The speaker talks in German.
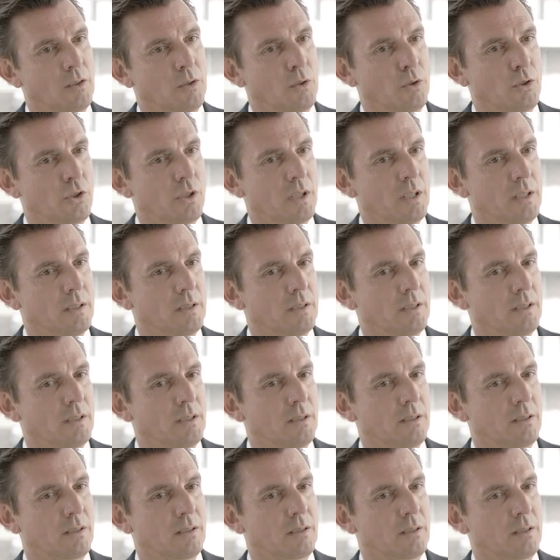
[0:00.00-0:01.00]
Deutschland
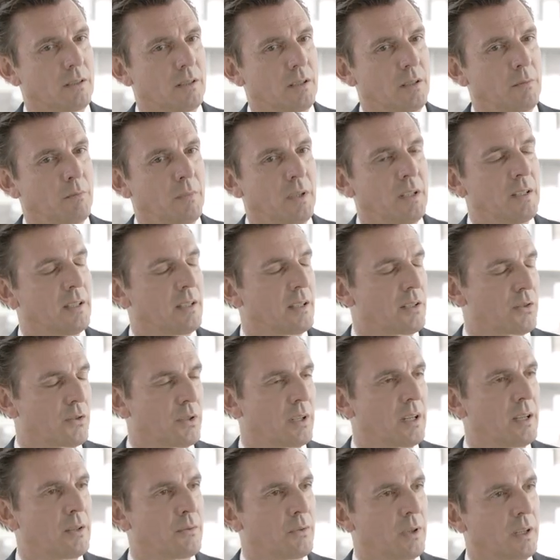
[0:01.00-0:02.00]
ist im
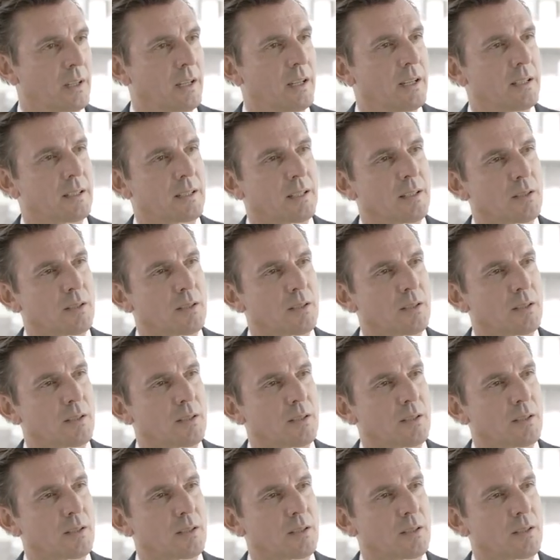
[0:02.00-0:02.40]
internationalen Vergleich